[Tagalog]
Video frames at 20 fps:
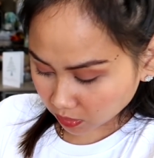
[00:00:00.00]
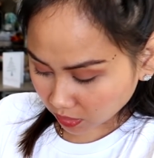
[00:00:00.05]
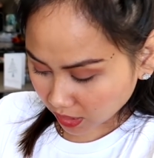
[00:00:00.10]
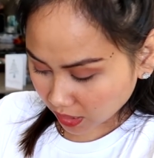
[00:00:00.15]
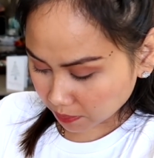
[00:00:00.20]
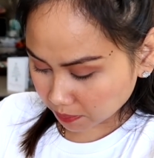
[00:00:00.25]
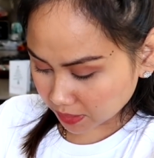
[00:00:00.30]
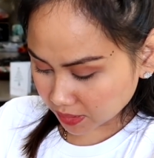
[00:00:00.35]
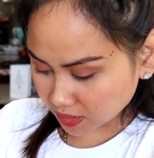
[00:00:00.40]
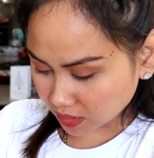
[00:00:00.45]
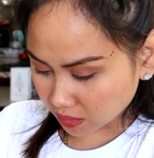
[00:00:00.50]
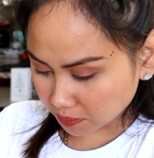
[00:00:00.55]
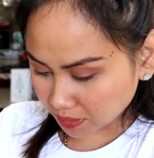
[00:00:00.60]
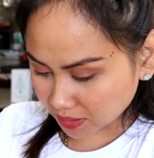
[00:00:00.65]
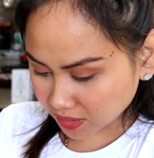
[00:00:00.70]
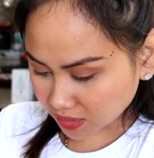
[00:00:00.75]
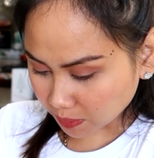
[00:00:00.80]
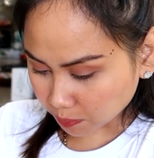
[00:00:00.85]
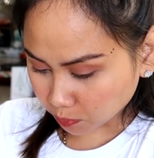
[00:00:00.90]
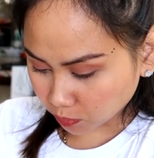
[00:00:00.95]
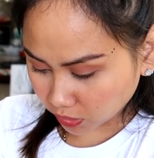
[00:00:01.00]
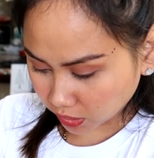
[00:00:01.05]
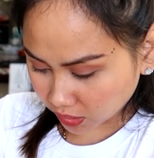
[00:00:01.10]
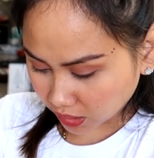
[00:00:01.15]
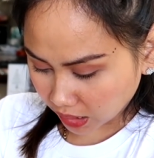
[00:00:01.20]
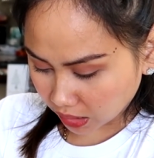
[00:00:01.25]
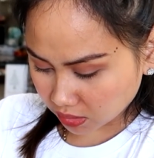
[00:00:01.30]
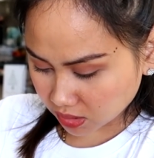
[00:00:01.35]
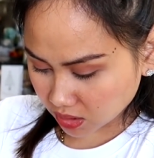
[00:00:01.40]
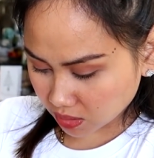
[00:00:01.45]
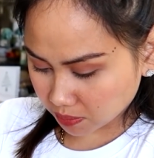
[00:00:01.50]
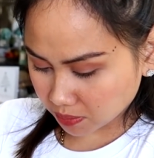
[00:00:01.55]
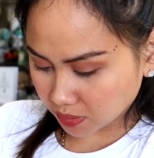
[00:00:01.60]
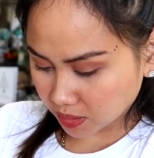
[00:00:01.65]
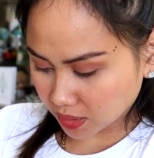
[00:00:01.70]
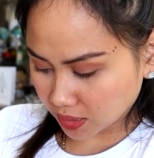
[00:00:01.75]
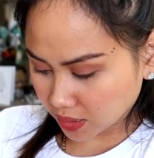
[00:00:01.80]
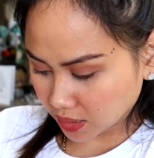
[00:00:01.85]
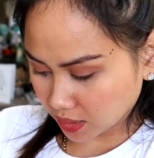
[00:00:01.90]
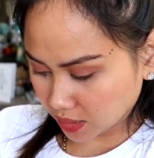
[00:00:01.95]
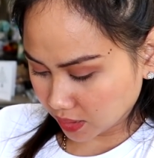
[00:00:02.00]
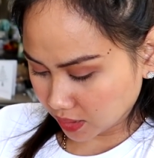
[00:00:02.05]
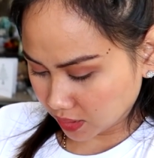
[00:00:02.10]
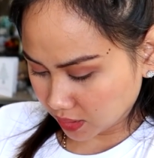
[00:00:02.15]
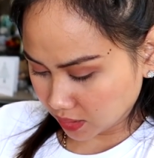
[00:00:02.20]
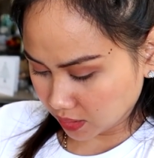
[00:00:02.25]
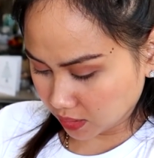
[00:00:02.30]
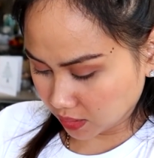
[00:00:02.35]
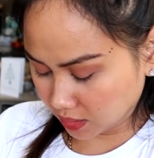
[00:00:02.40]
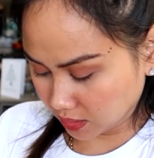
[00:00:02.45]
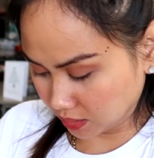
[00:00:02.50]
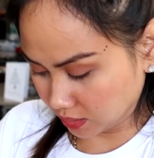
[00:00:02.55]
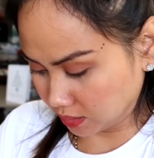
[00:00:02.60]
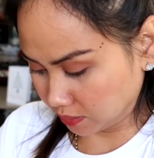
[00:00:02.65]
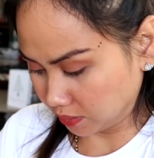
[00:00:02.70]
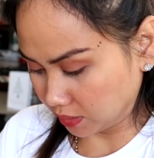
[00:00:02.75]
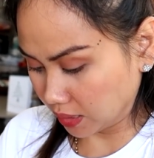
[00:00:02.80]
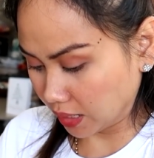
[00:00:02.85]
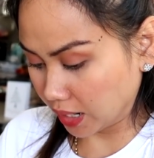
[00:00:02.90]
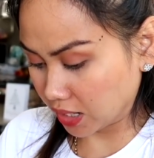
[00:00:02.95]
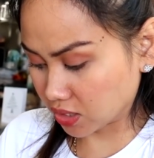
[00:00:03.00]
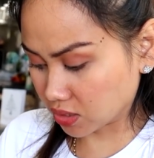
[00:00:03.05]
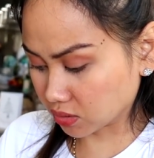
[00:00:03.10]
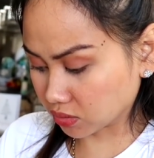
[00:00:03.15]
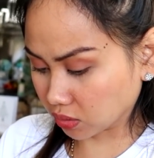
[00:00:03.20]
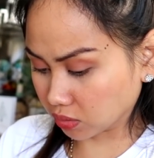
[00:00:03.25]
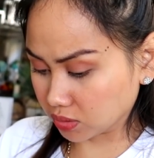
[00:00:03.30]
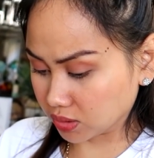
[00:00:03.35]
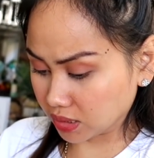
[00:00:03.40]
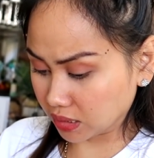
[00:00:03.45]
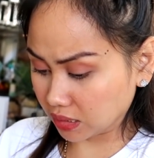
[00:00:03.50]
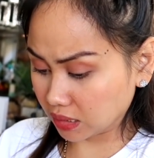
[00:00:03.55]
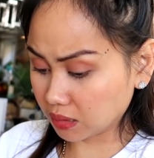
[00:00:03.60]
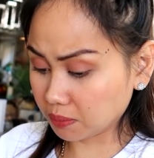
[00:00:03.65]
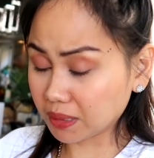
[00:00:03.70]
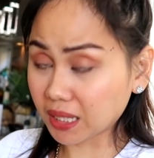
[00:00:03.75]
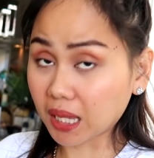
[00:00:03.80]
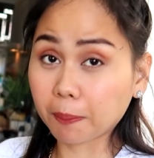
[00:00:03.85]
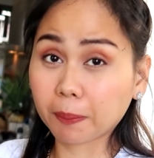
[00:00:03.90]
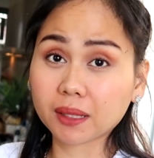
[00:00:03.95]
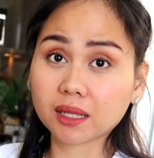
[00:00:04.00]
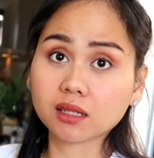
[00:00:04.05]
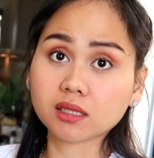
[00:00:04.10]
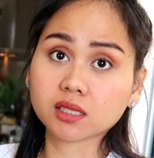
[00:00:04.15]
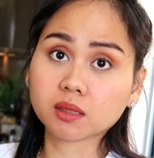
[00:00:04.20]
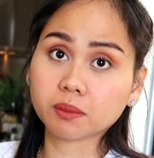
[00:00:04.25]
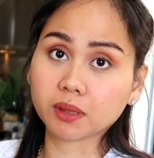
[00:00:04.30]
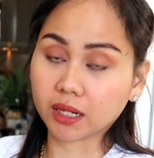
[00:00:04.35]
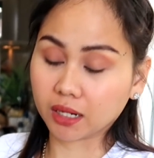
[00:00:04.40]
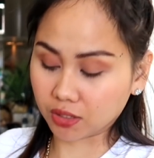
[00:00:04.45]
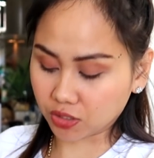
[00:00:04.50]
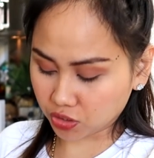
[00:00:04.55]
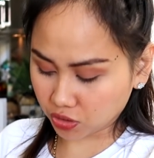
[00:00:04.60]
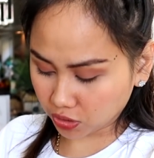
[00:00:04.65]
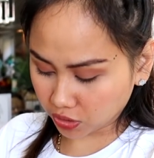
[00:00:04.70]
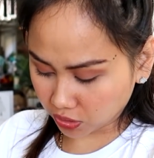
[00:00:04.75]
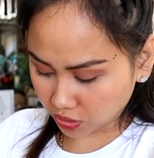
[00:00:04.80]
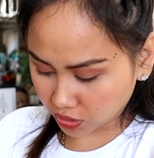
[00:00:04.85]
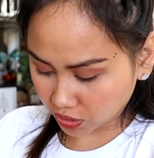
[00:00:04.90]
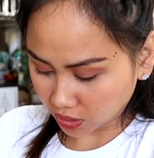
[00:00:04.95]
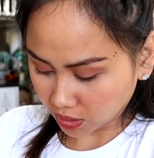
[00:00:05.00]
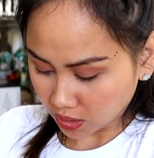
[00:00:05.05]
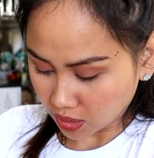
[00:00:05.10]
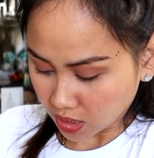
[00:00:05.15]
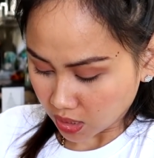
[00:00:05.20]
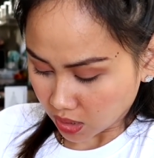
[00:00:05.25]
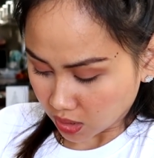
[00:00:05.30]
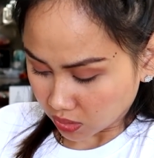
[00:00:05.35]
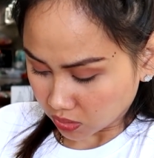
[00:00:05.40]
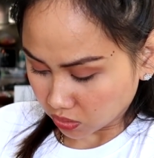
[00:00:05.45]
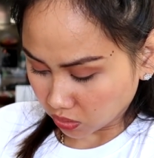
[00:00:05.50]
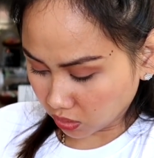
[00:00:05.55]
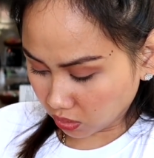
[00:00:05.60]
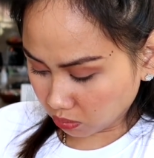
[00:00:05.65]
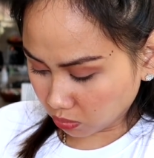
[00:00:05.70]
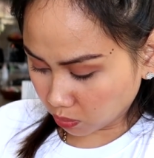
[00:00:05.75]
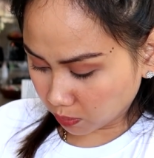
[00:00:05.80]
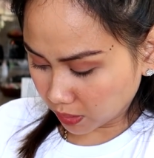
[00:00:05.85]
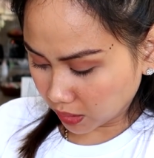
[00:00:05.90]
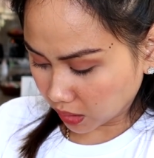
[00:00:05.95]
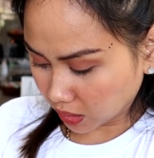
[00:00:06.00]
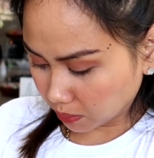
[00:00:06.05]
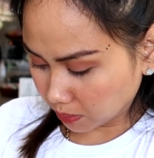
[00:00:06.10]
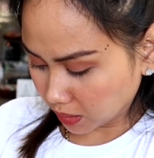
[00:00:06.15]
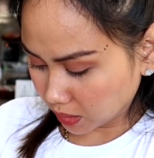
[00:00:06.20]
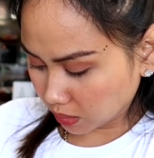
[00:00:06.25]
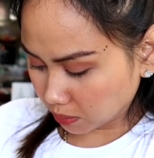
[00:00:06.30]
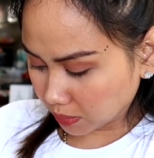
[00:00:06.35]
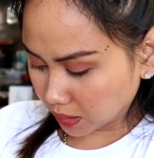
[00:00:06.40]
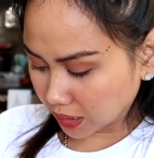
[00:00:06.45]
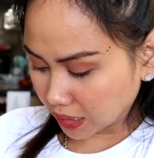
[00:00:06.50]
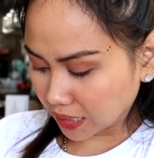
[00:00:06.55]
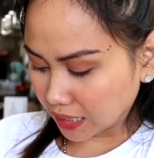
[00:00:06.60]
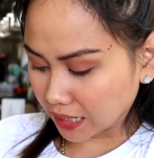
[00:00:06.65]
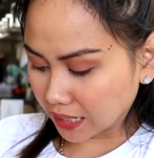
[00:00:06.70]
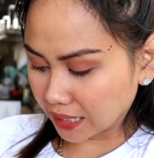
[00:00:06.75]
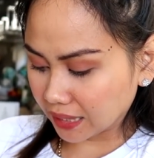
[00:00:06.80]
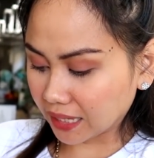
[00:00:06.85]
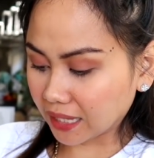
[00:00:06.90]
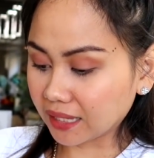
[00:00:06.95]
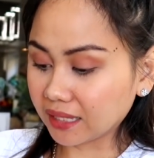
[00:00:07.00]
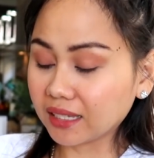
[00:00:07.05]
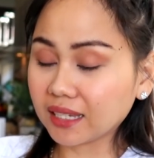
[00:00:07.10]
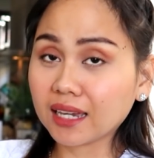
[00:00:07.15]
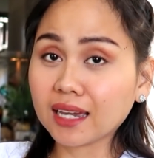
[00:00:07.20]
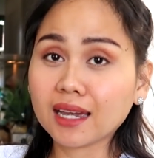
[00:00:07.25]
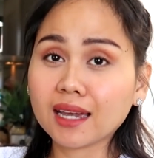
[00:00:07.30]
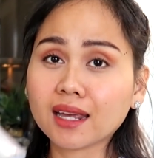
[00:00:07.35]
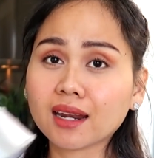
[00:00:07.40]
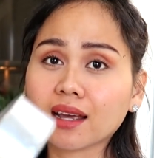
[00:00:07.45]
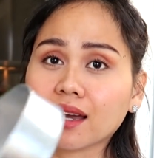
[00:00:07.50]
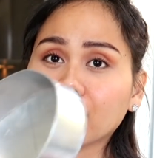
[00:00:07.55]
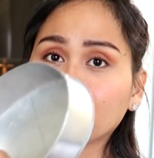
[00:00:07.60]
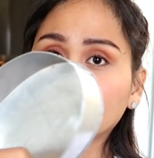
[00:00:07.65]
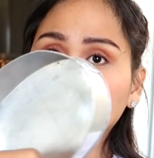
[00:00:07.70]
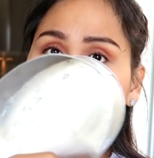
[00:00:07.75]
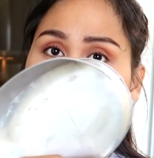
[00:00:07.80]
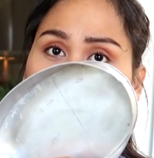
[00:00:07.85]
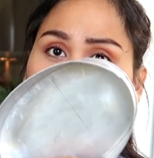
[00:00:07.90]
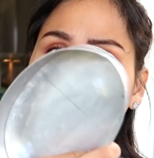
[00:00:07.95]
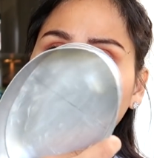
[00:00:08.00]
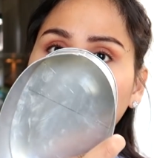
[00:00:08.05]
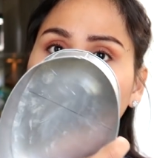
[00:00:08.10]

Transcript: ko kay mister, mag-stop muna tayo sa my Asian grocery. Malapit lang sa my church. So, yung bumala kami ng mga lanyera. Yan.